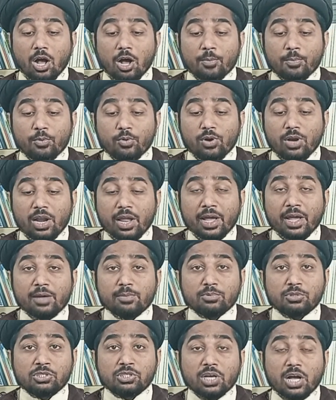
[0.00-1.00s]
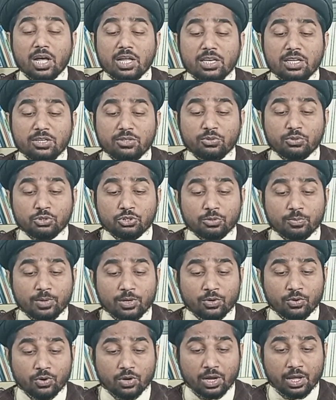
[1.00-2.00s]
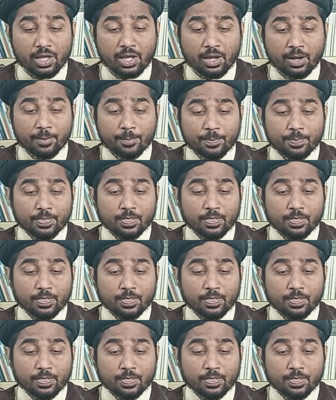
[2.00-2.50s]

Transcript: अबू लहब जानी दुश्मन हो गया